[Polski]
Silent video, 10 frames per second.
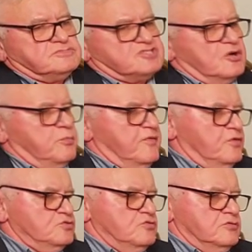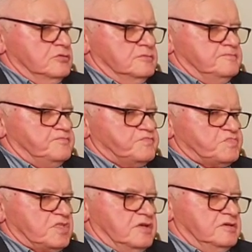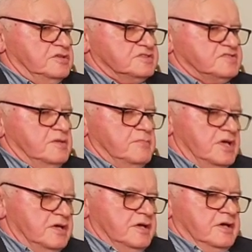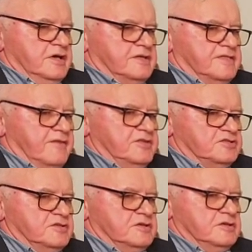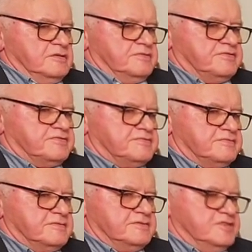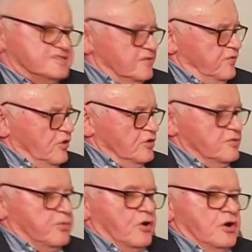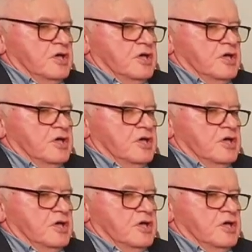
z tego powodu mm, jestem nawet y, niezadowolony, bo